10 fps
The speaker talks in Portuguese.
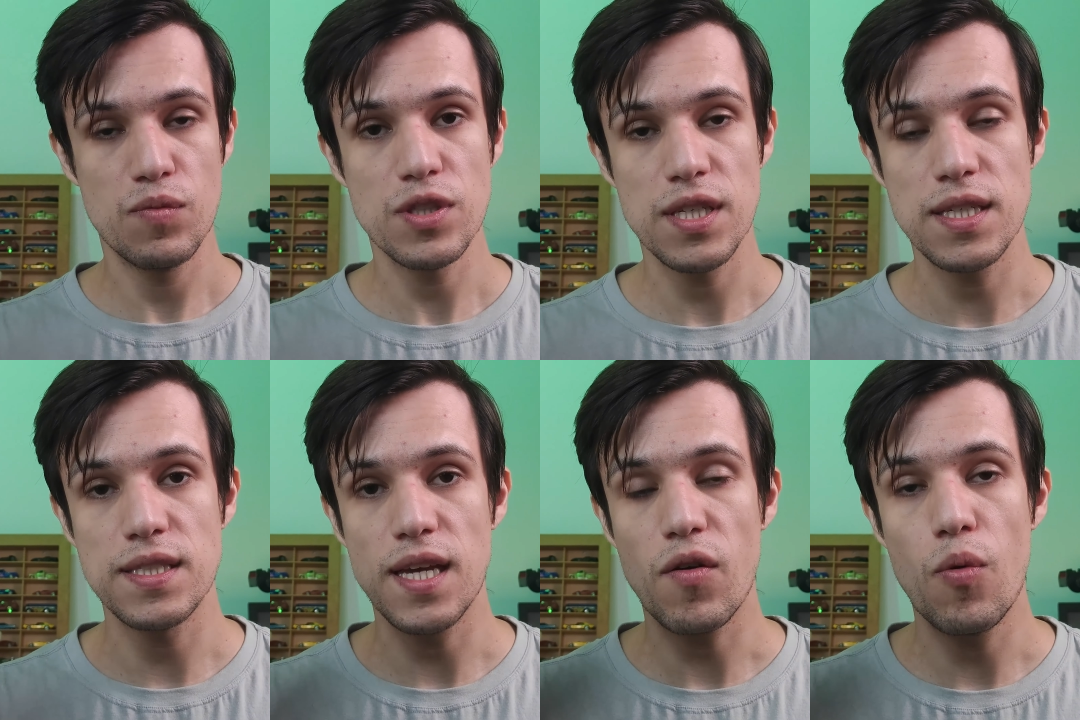Se você
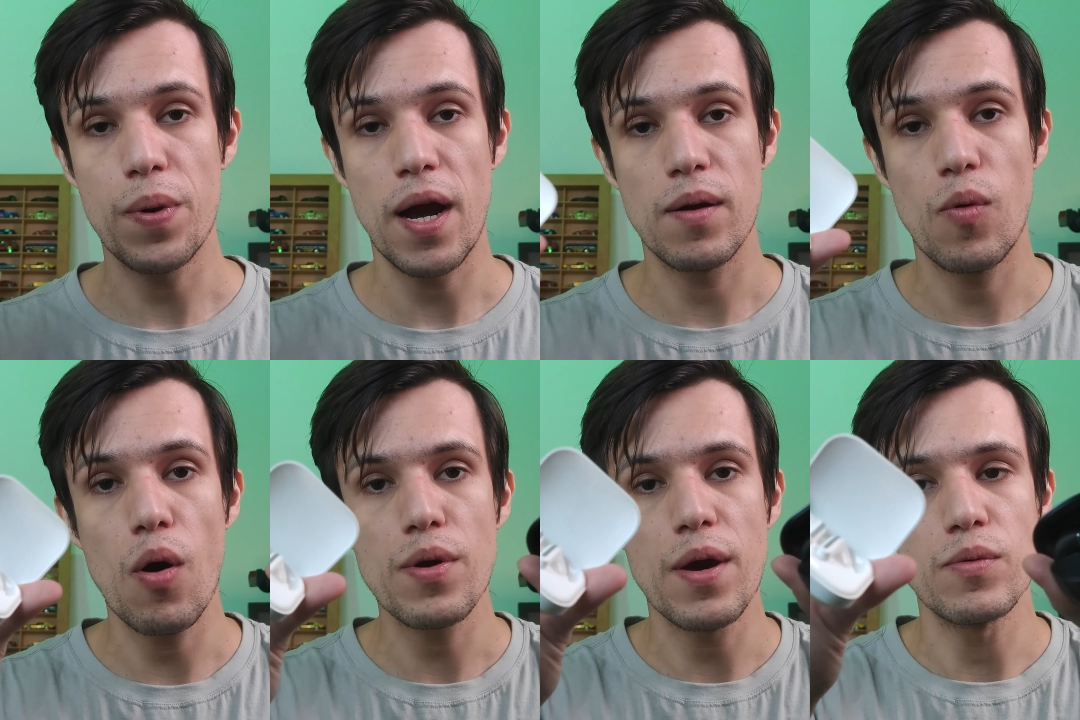quiser comprar
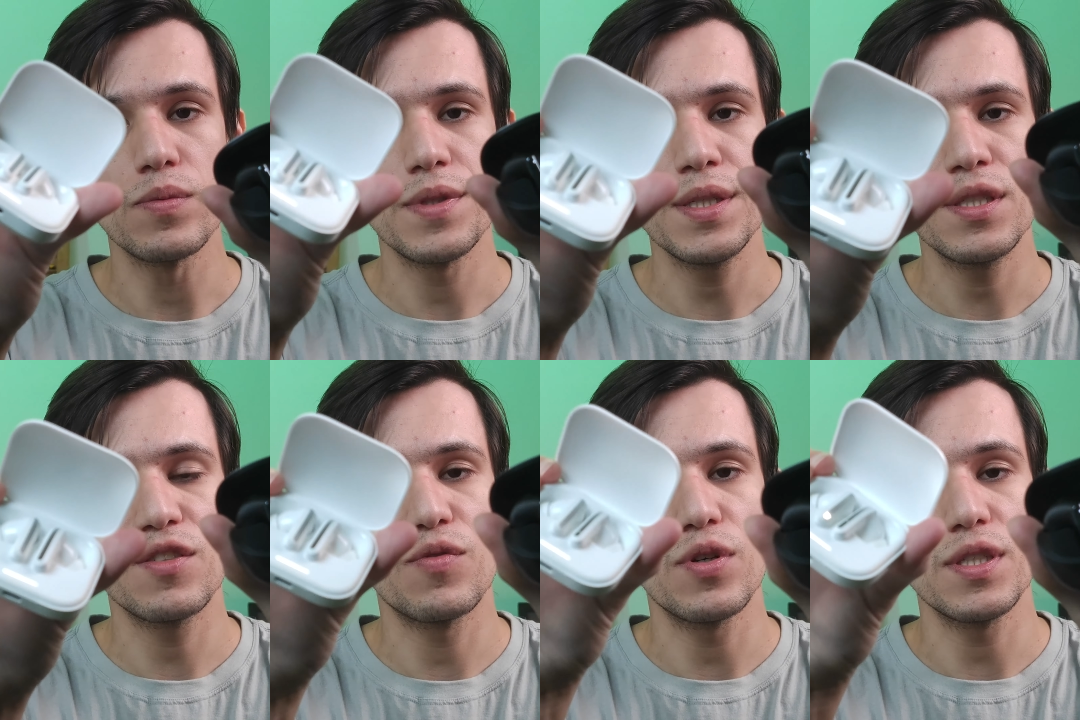qualquer um
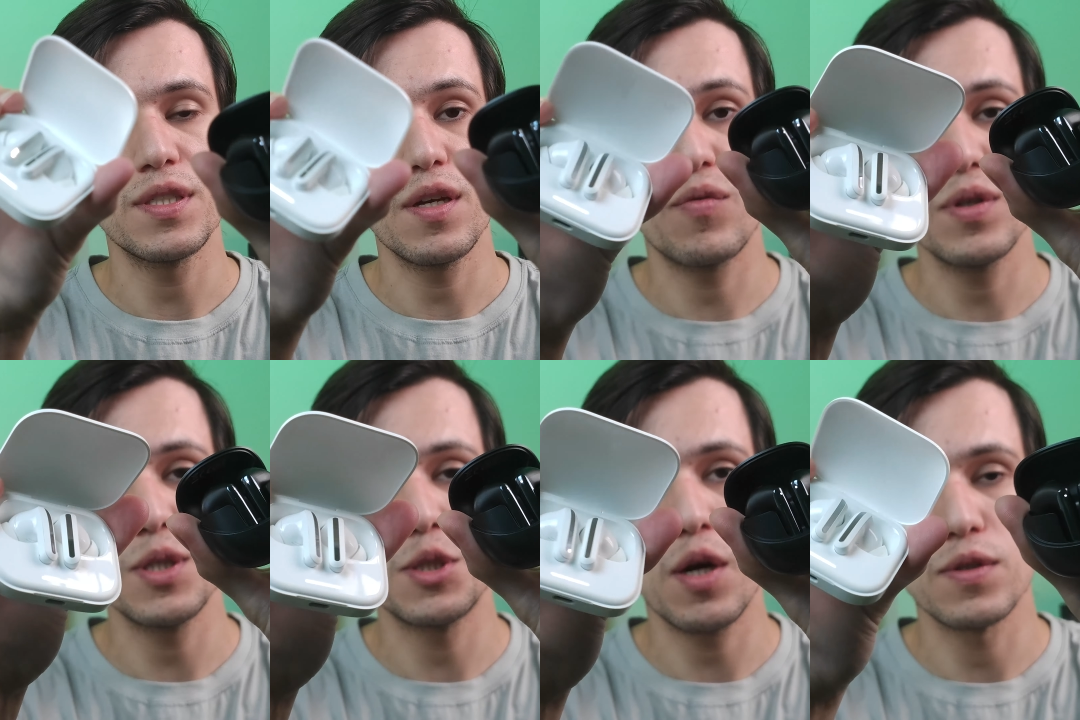desses fones, eu vou
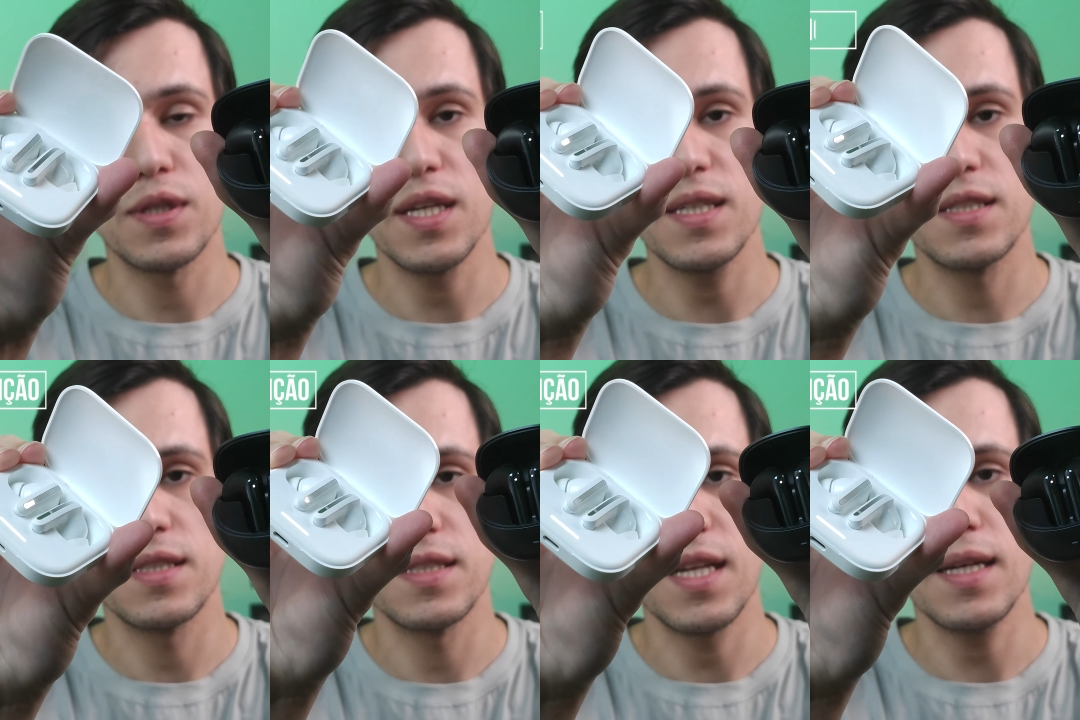deixar os
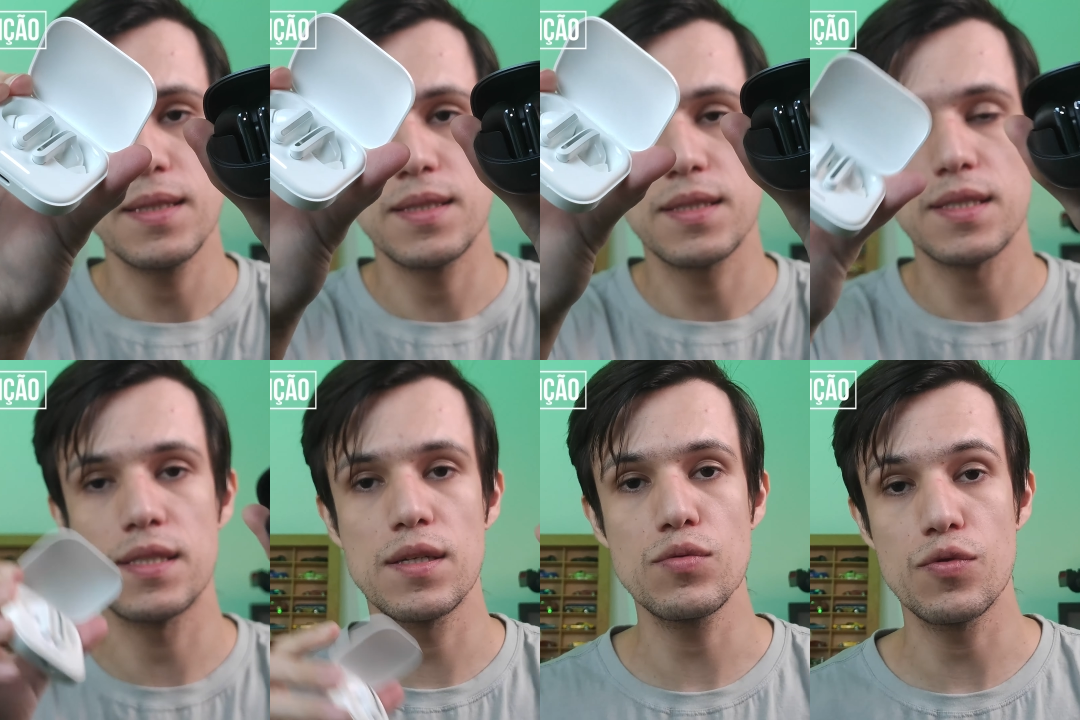links na
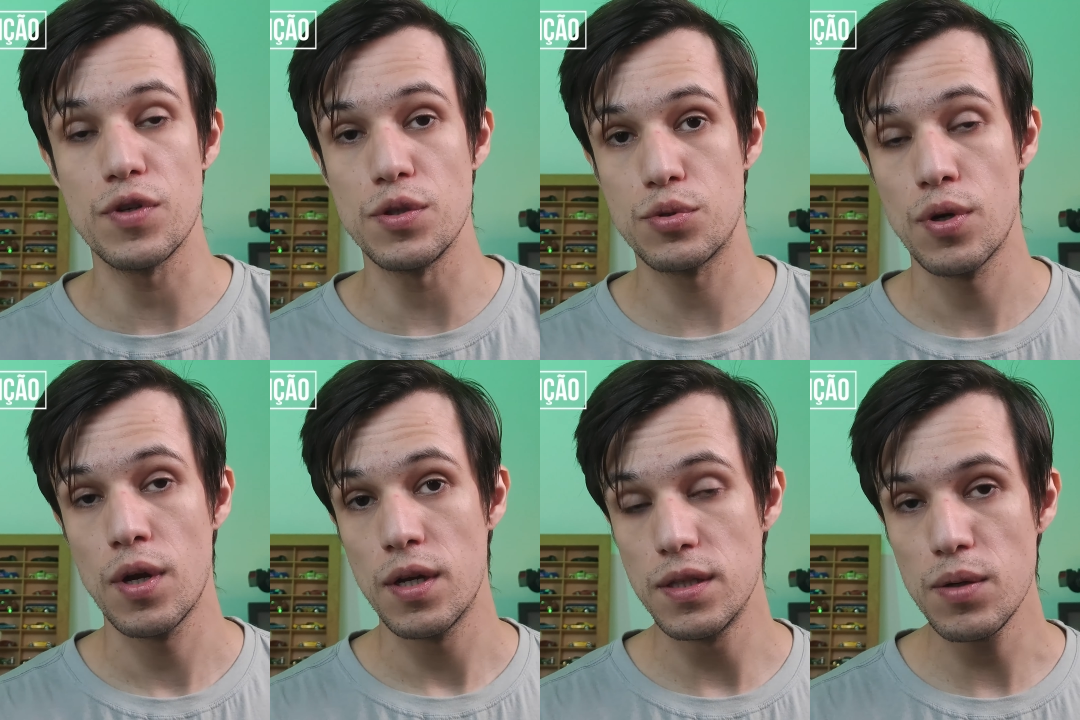descrição do vídeo.
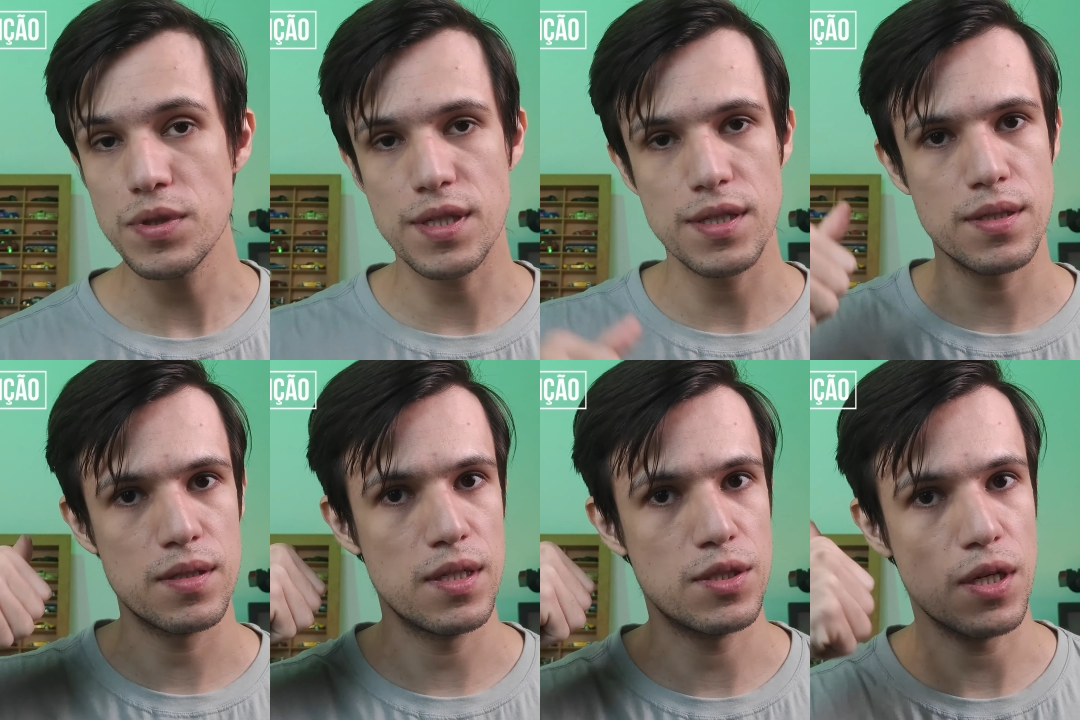Não
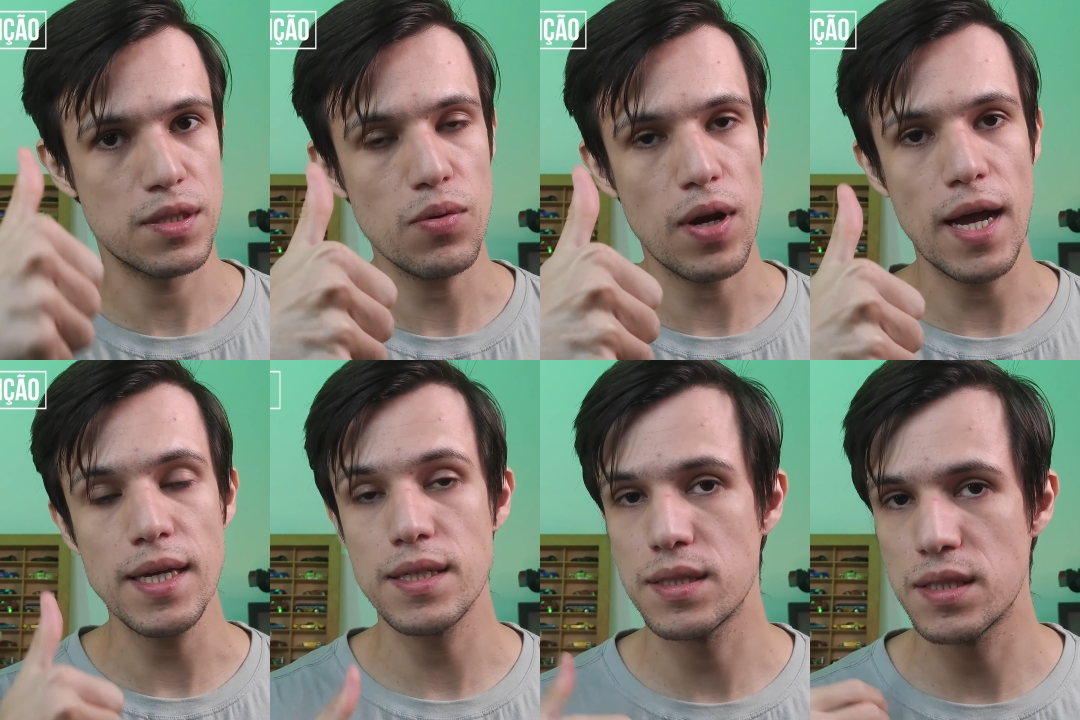esqueça de deixar seu
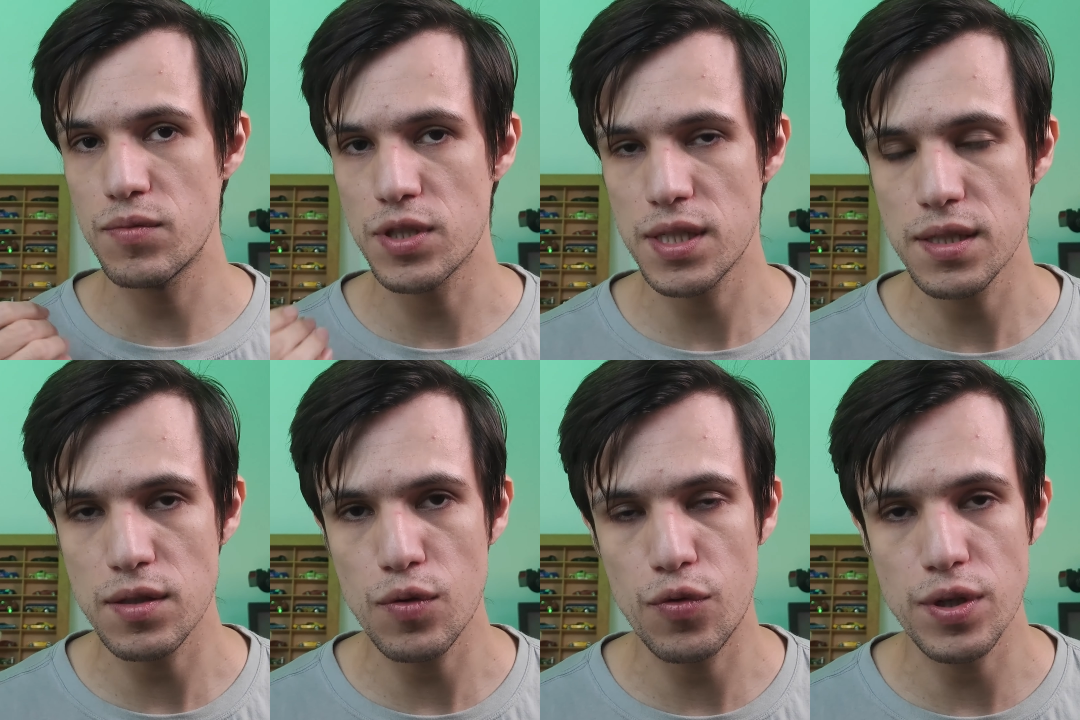like, se você
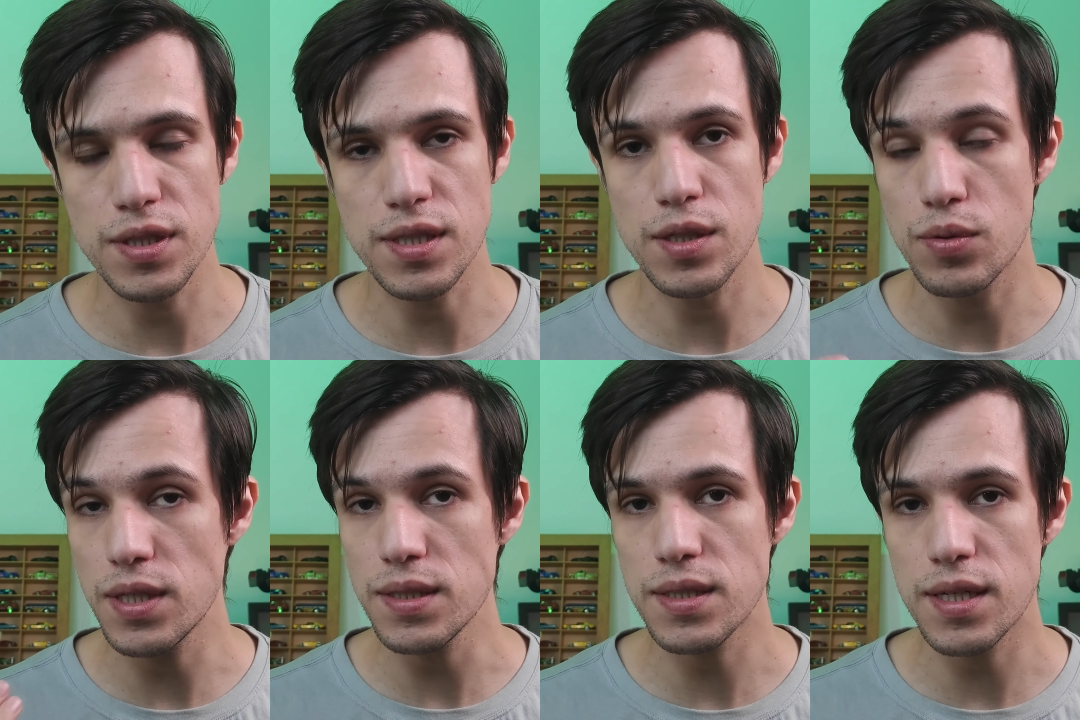ainda não for
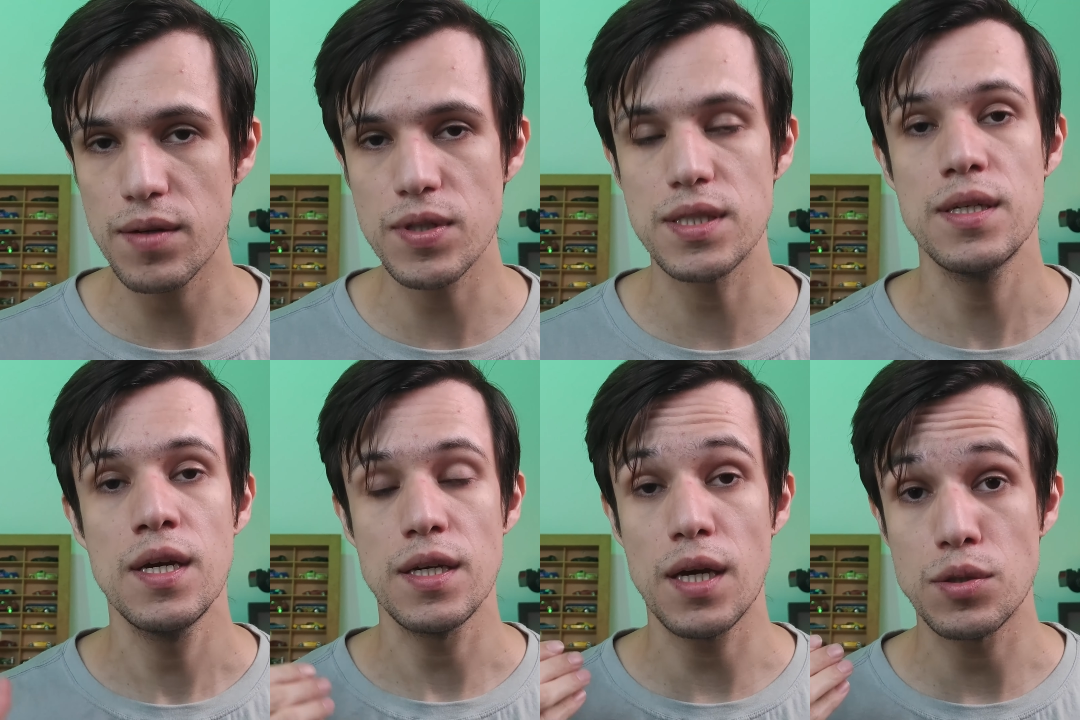inscrito, inscreva-se
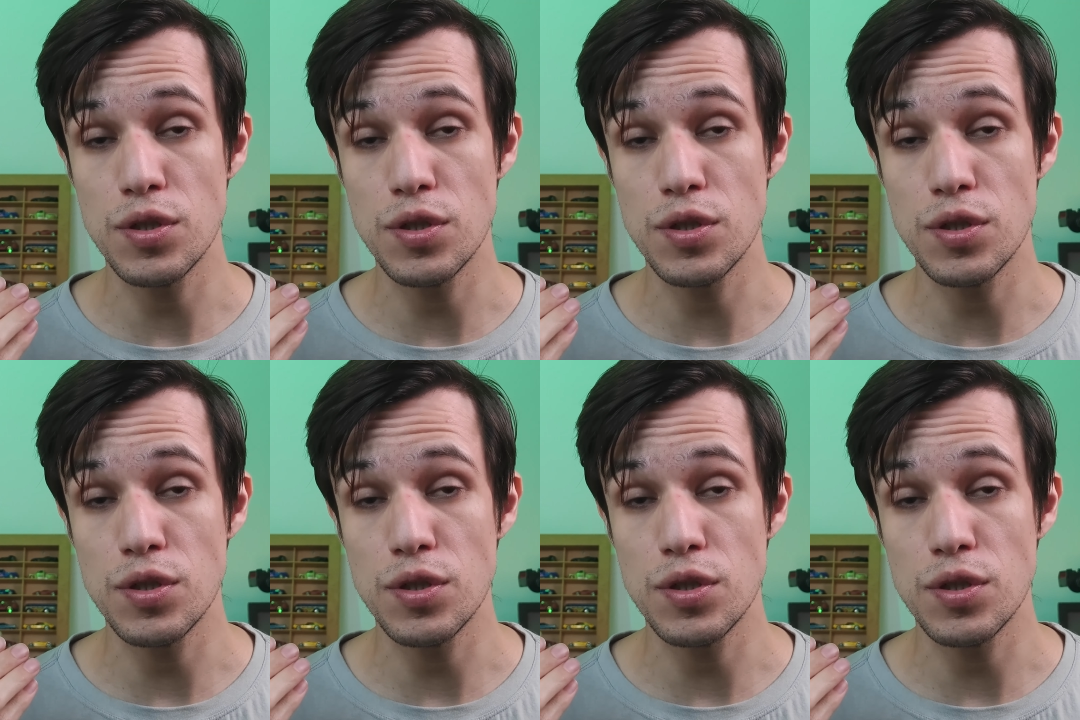e